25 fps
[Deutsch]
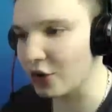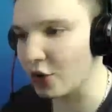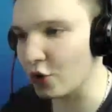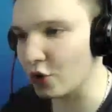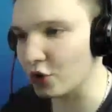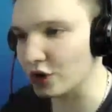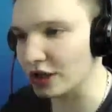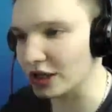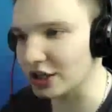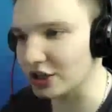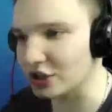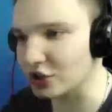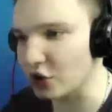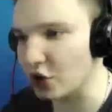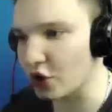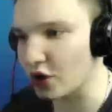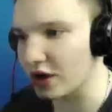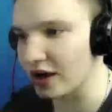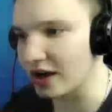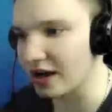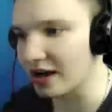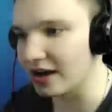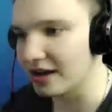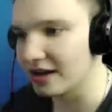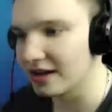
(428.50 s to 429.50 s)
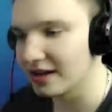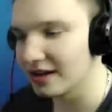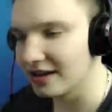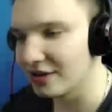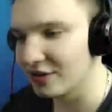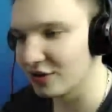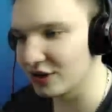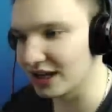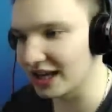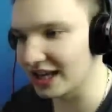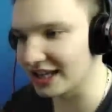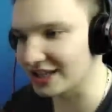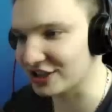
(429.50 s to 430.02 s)
Hurensöhne!
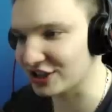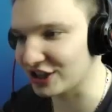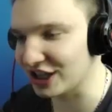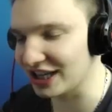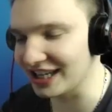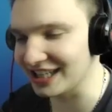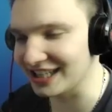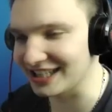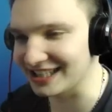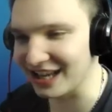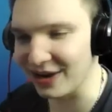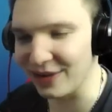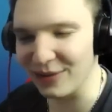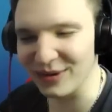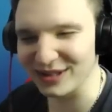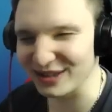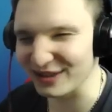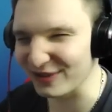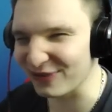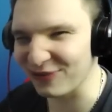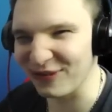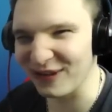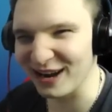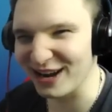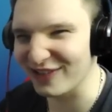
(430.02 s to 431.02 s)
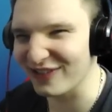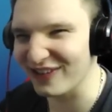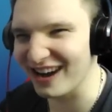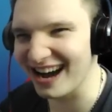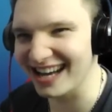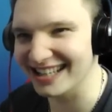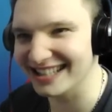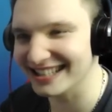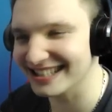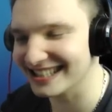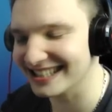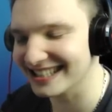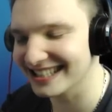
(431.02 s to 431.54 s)
Und jetzt stehe ich da, what the fuck,
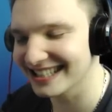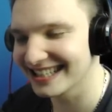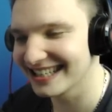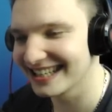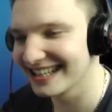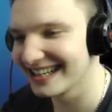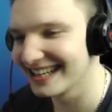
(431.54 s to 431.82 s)
was?